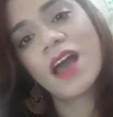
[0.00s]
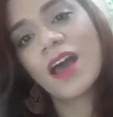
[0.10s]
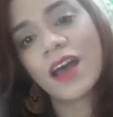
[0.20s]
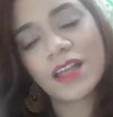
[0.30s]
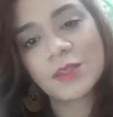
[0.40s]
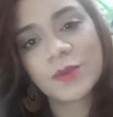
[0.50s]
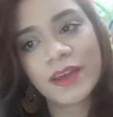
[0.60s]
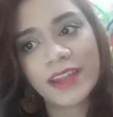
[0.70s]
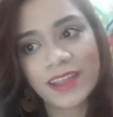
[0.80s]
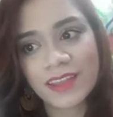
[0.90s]
a
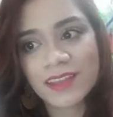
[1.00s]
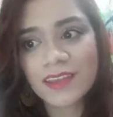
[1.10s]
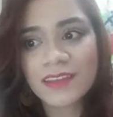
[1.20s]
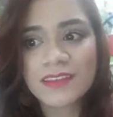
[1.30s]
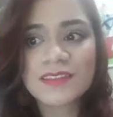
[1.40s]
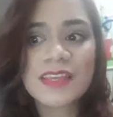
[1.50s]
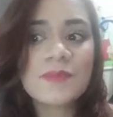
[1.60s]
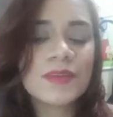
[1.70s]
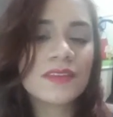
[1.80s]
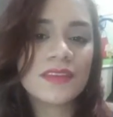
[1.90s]
tuareg,
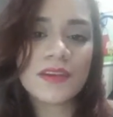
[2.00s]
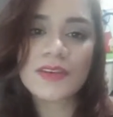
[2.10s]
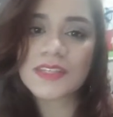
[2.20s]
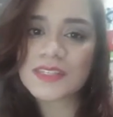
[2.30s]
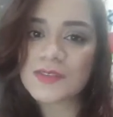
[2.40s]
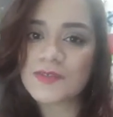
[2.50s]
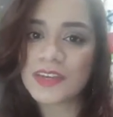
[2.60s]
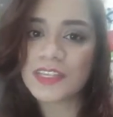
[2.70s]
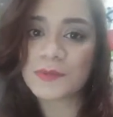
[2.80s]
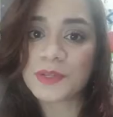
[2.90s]
sempre indico a dança do
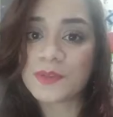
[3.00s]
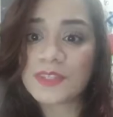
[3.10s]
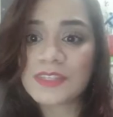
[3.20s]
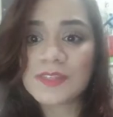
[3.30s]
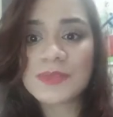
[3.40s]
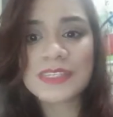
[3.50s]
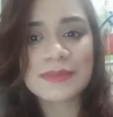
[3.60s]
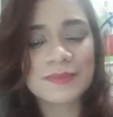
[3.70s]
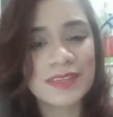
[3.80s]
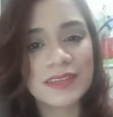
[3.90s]
ventre para todas as minhas
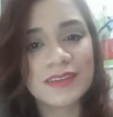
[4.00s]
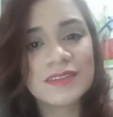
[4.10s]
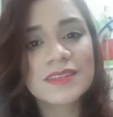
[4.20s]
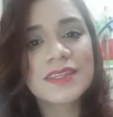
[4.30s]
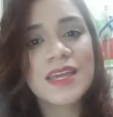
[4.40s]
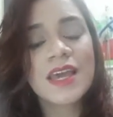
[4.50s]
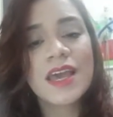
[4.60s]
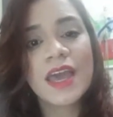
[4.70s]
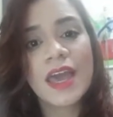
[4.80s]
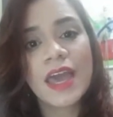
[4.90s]
amigas.
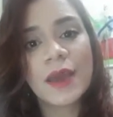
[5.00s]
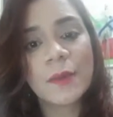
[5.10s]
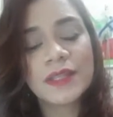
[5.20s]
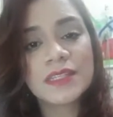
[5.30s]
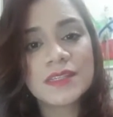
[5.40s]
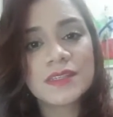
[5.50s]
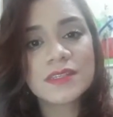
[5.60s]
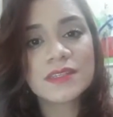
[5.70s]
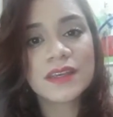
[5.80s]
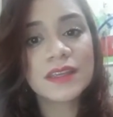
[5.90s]
É uma
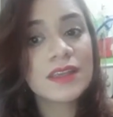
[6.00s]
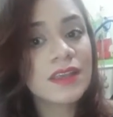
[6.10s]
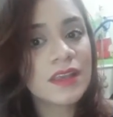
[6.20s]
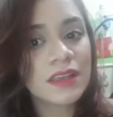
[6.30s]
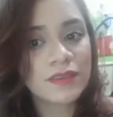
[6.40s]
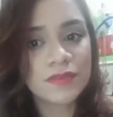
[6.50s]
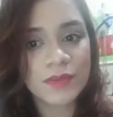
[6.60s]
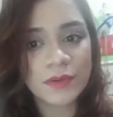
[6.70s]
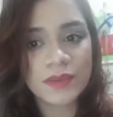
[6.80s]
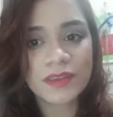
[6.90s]
dança
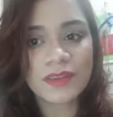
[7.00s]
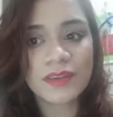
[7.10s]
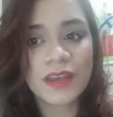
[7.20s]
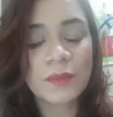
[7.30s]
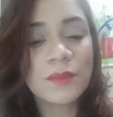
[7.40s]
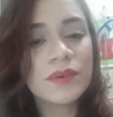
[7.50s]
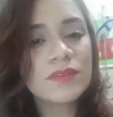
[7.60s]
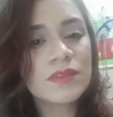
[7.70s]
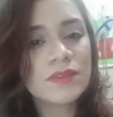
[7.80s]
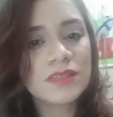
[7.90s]
incrível, que ela é
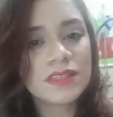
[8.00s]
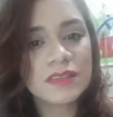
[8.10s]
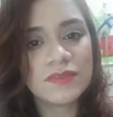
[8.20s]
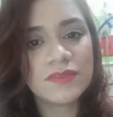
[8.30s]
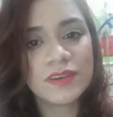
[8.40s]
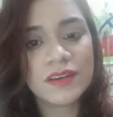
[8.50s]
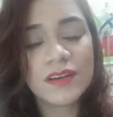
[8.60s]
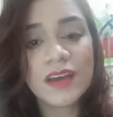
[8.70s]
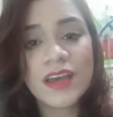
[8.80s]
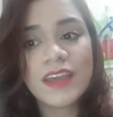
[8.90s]
muito inclusiva
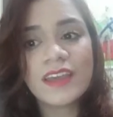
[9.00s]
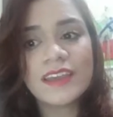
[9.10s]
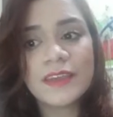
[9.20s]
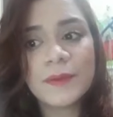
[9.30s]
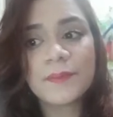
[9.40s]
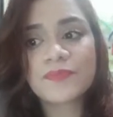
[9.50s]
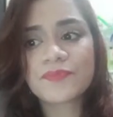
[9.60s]
e